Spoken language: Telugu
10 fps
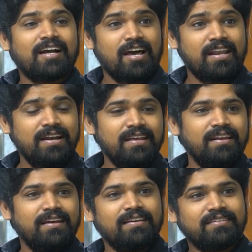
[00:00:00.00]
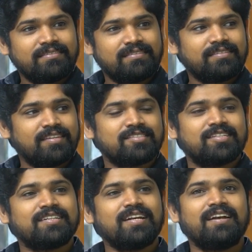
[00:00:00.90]
కాలనీలో ఎంత
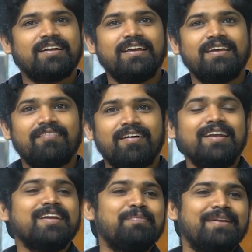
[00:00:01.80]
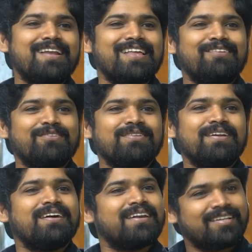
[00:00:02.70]
స్ట్రిక్ట్ అంటే ఎవరి ఇంట్లో పిల్లలు
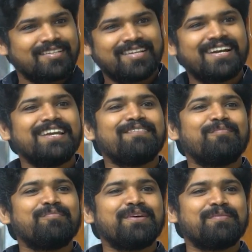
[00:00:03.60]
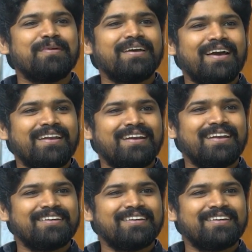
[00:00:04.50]
చదవకున్నా ఏ రాజేశారి ఇంటికి పంపిరు భయ ఆయన ఇంట్లో